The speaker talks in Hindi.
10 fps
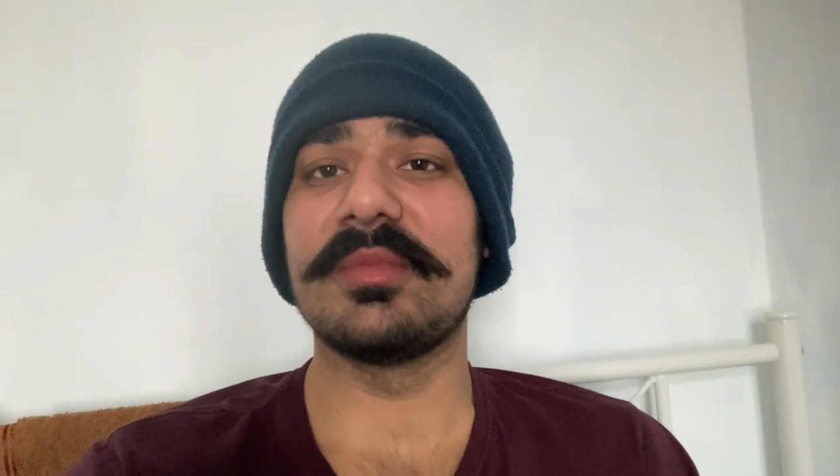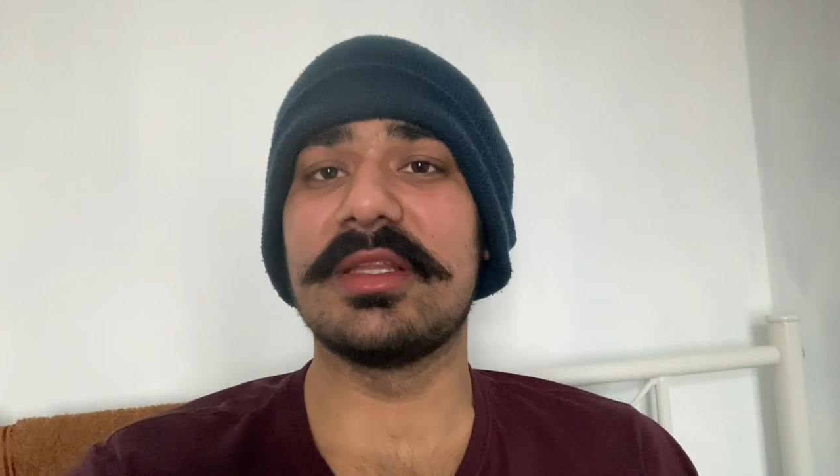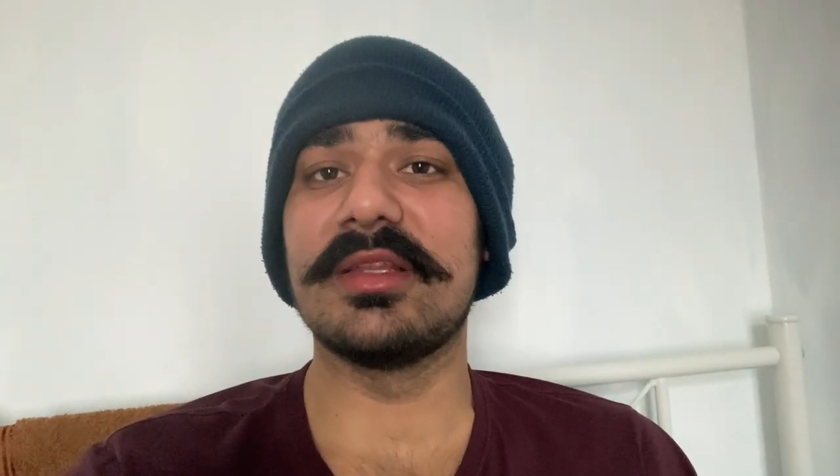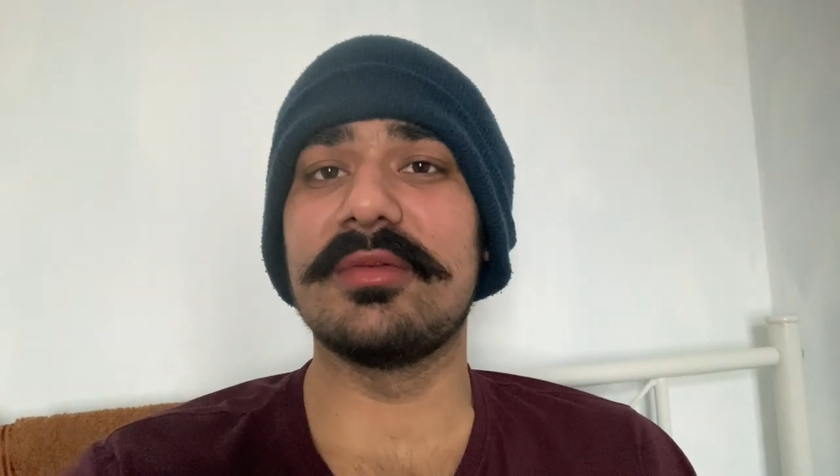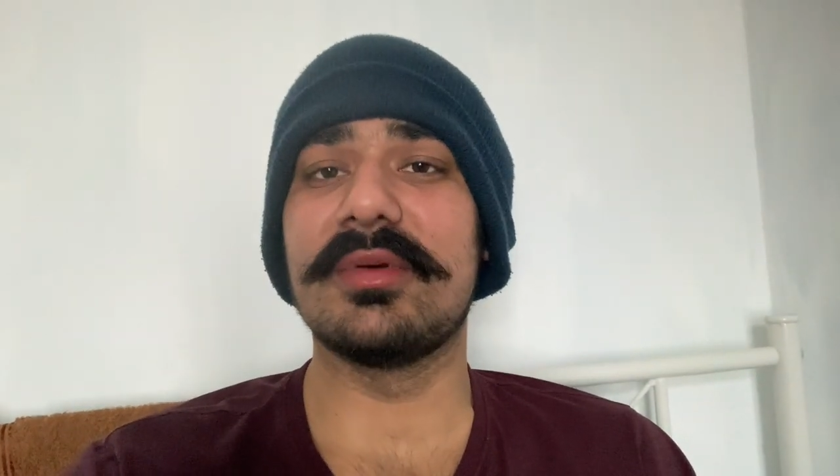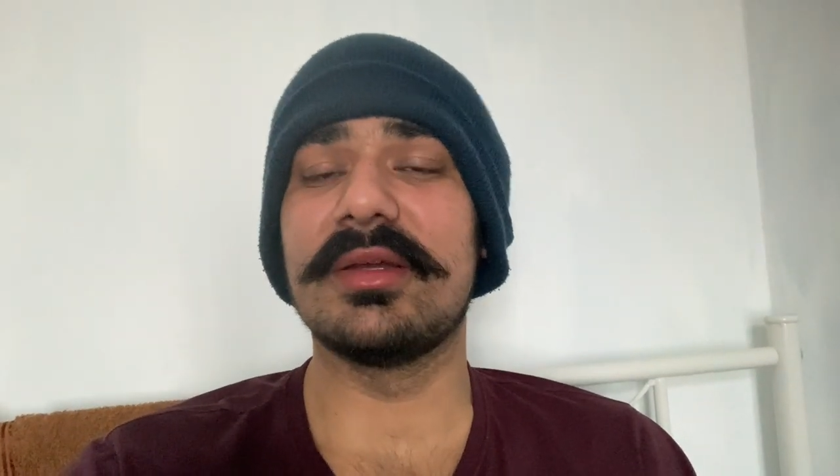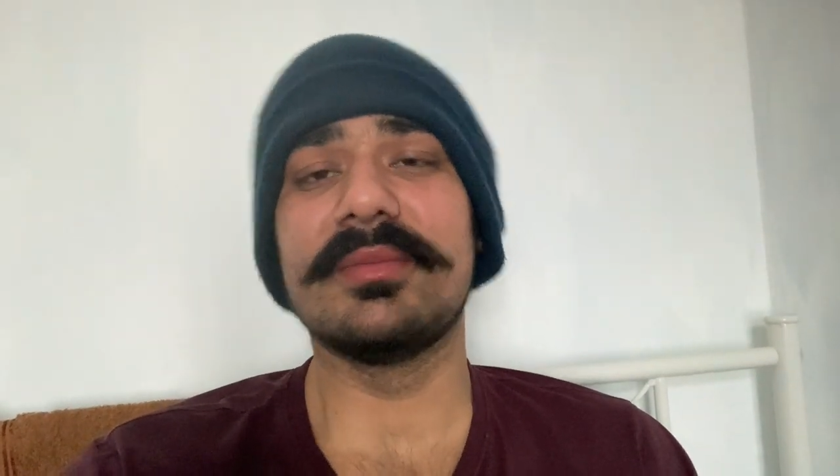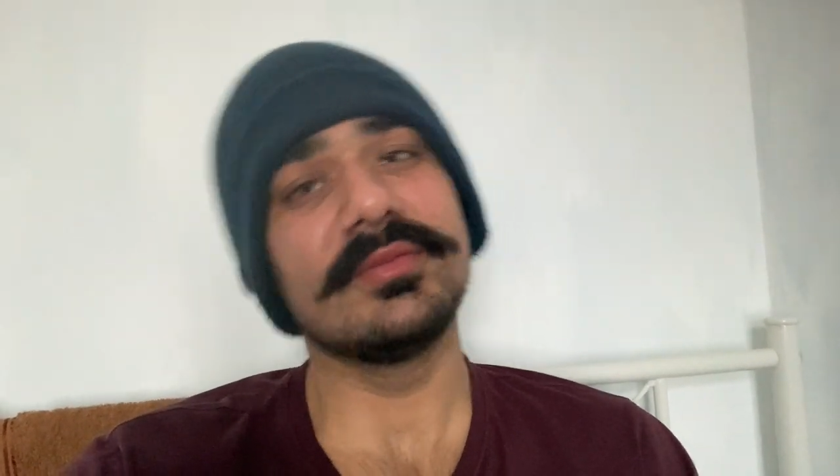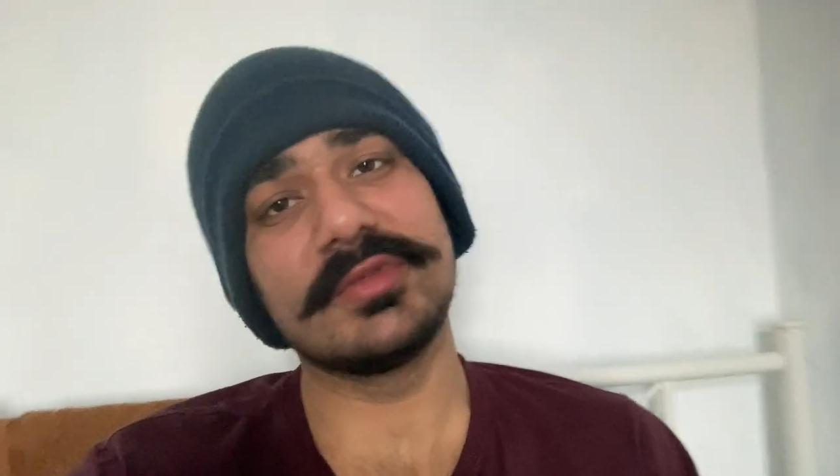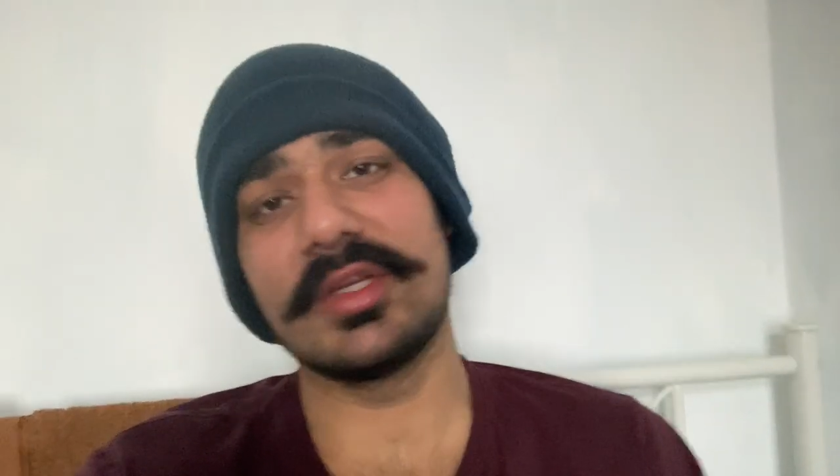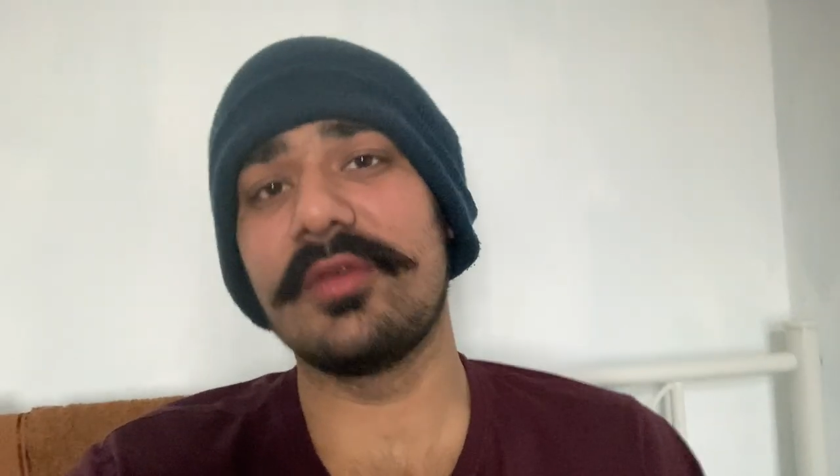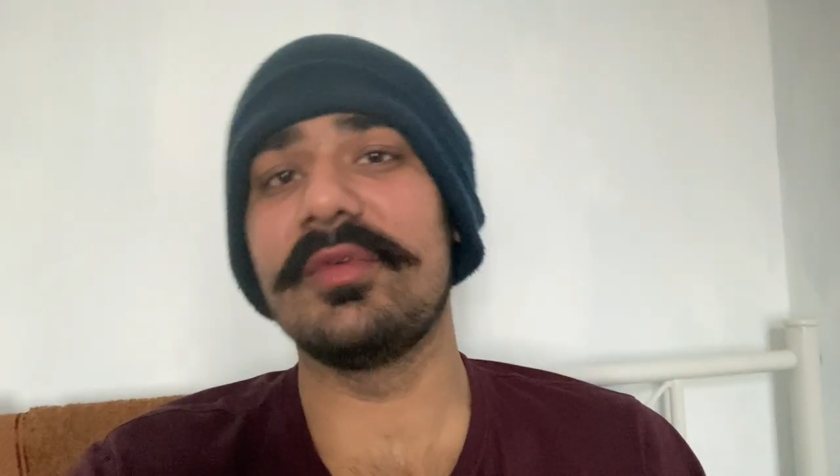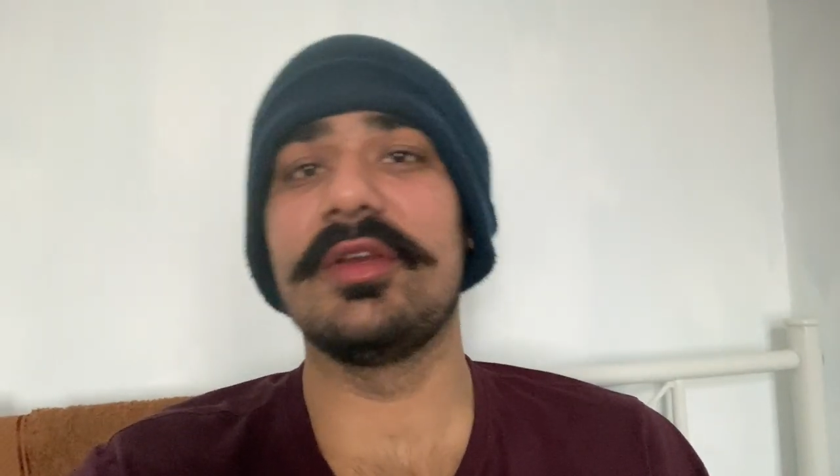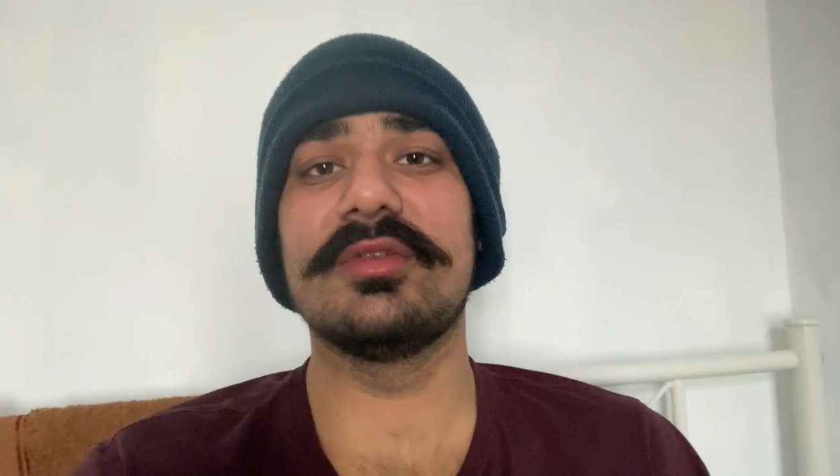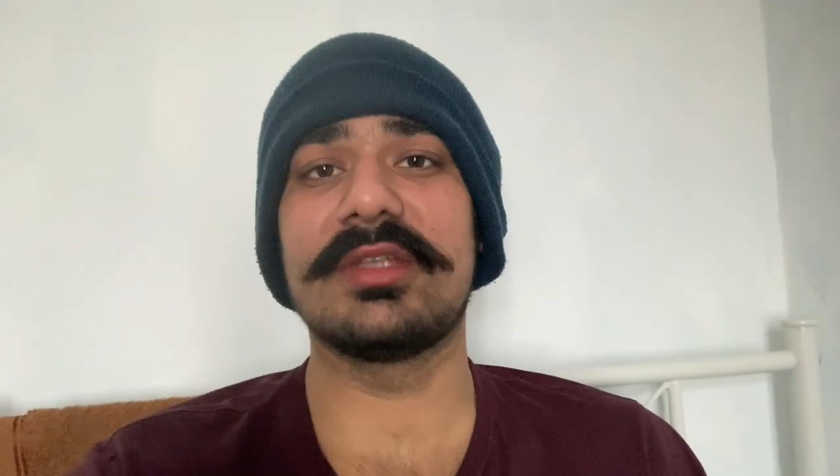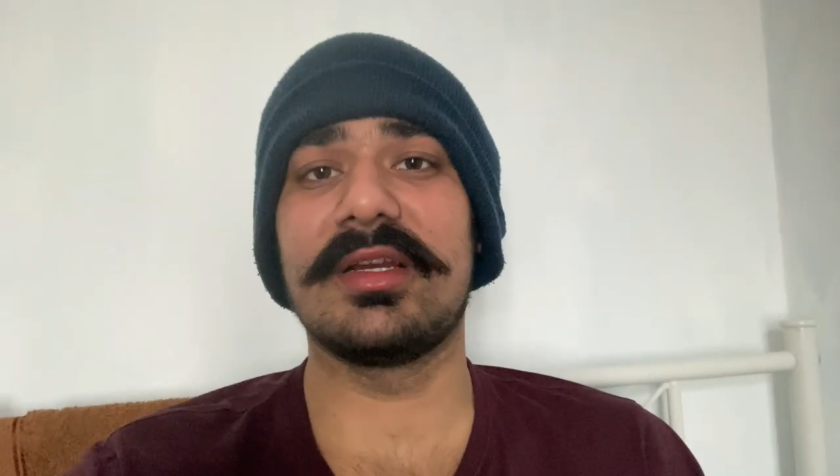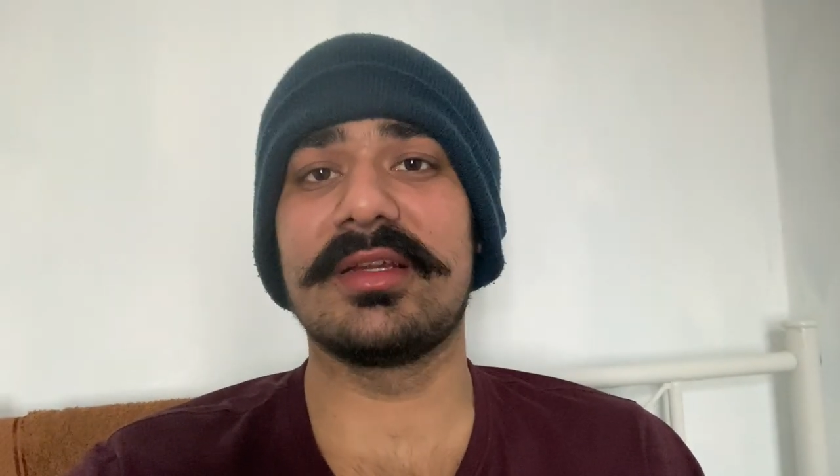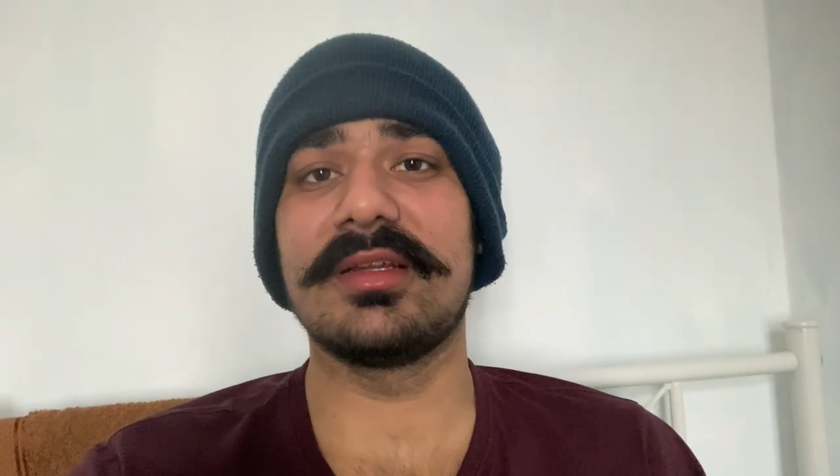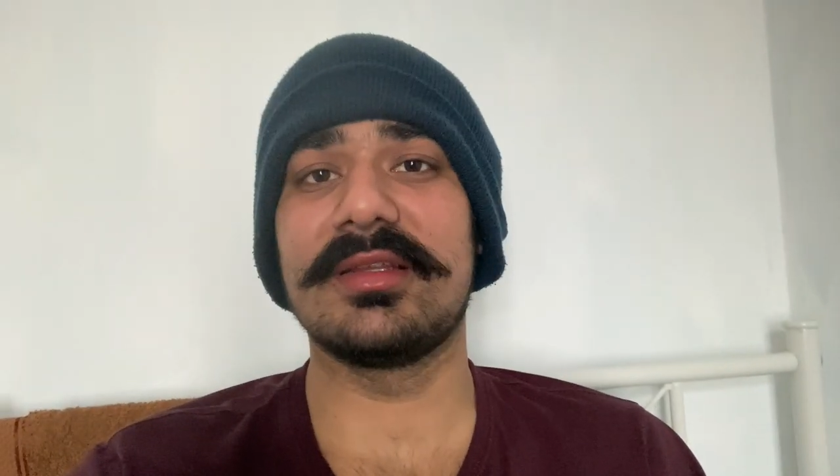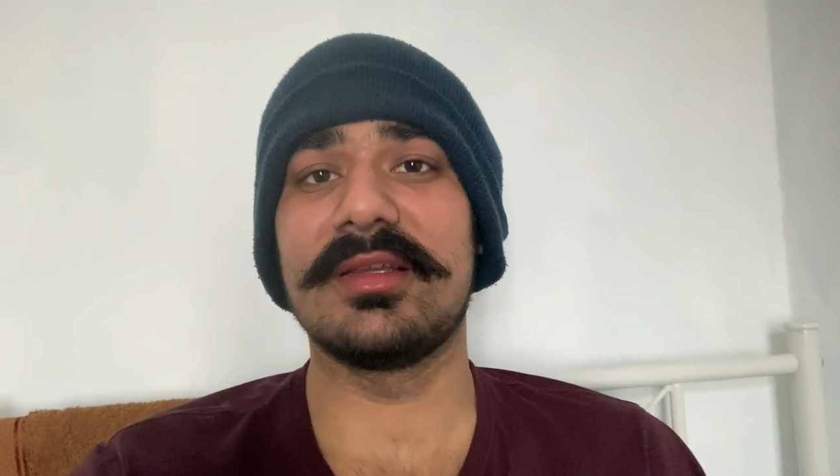में दे दूंगा चलो वीडियो स्टार्ट करते